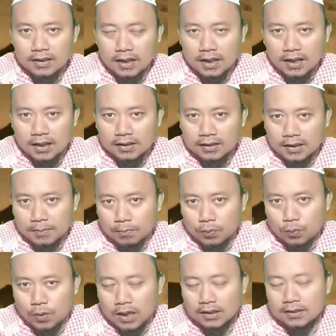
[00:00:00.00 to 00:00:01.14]
yang
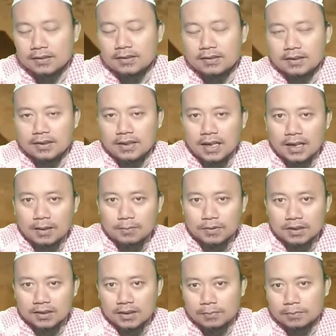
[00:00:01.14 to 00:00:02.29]
termuat di dalam
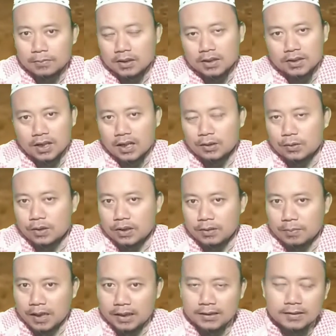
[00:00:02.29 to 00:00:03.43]
kitab Irsyadul
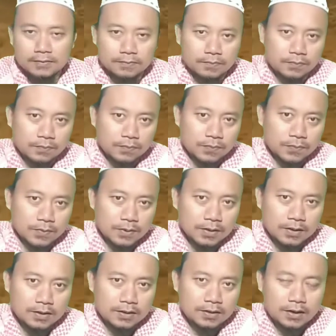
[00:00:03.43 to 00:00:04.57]
Ibad
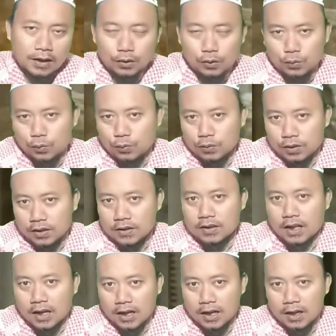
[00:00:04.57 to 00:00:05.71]
yaitu
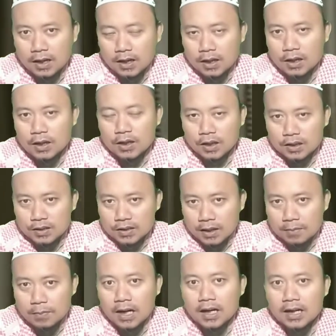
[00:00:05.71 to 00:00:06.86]
kisah
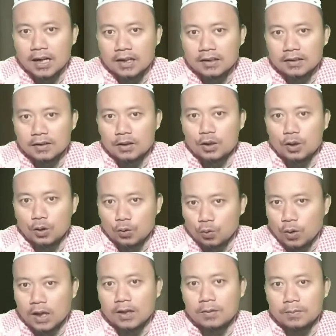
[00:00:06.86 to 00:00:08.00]
kesabaran
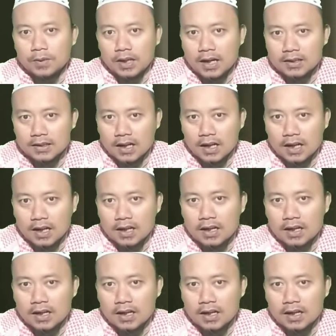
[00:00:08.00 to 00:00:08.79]
luar biasa